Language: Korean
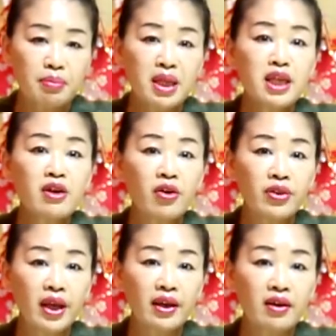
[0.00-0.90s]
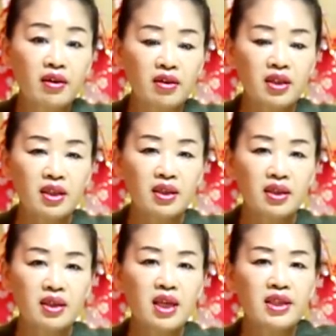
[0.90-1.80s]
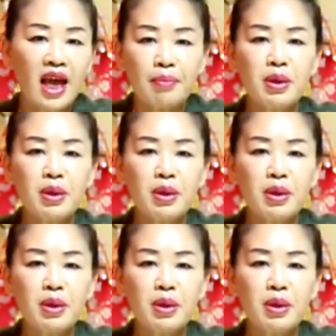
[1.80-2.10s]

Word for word: 믿는 건데요. 네. 그냥 딱